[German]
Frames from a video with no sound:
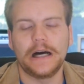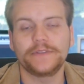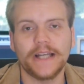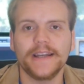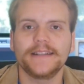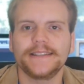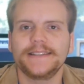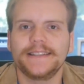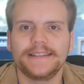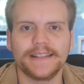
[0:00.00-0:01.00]
Auf der anderen
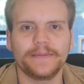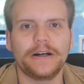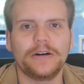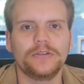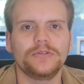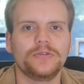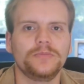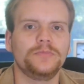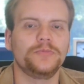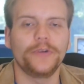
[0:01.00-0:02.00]
Seite geht es aber auch
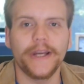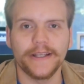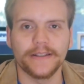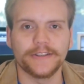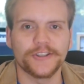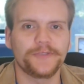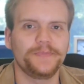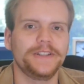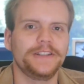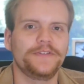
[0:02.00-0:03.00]
um Ray,
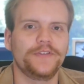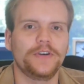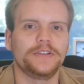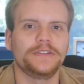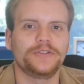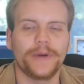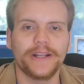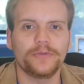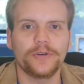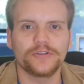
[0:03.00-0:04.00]
gespielt von
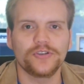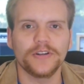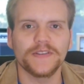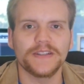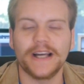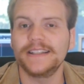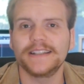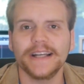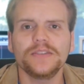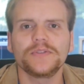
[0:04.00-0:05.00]
Dwayne The Rock Johnson,
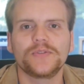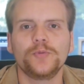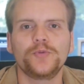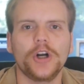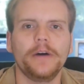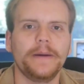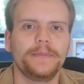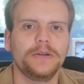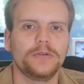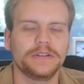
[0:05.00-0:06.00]
einen
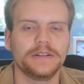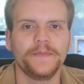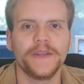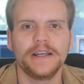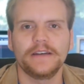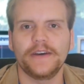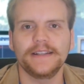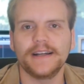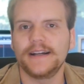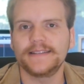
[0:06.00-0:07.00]
Rettungshubschrauberpiloten,
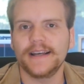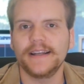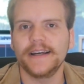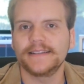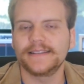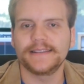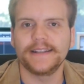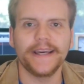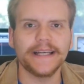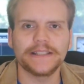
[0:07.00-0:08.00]
welcher als allererstes
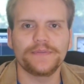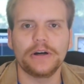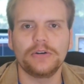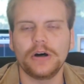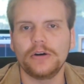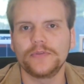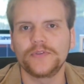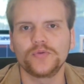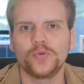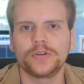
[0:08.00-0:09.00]
seine Ex-Frau
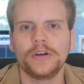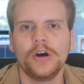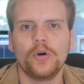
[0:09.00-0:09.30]
aufsucht,